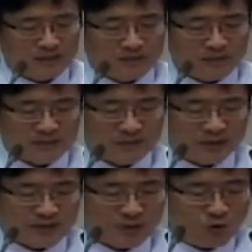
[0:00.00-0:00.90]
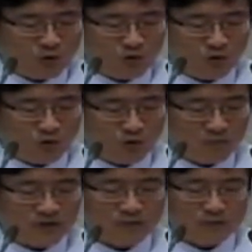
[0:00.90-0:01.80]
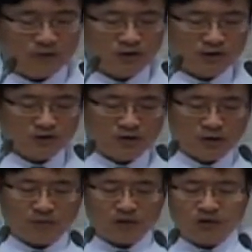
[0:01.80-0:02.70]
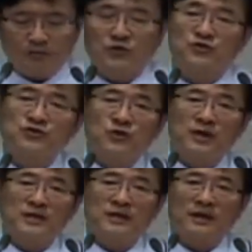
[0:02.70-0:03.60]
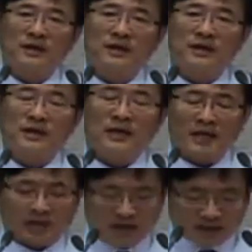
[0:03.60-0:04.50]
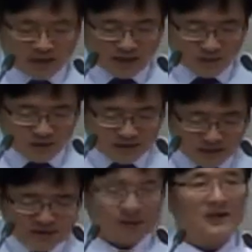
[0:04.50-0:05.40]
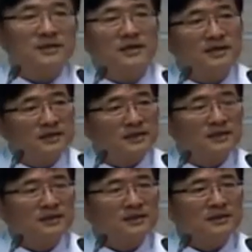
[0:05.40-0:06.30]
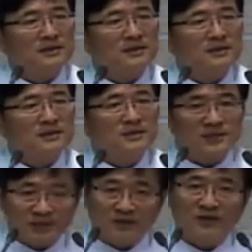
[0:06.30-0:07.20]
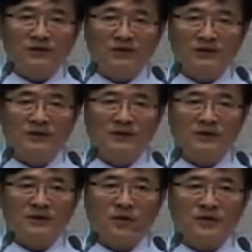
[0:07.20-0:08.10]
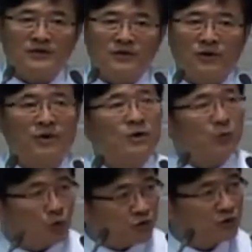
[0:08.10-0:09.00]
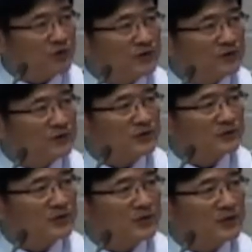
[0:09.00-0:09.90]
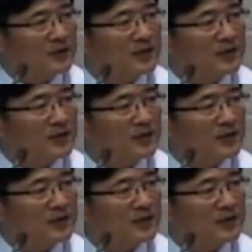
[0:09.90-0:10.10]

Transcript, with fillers: 말씀을 사모하고 말씀을 경청하고 말씀에 순종할 때 하나님을 사랑한다는 증거를 거기서 볼 수 있는 것입니다.